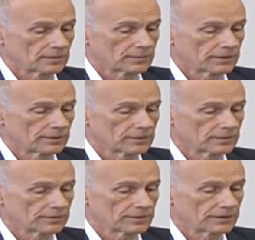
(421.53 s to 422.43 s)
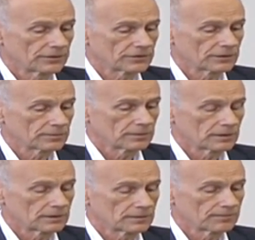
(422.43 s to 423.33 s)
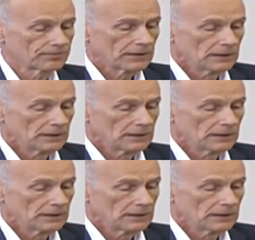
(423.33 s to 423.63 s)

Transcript: bei, von Nietzsche ähm,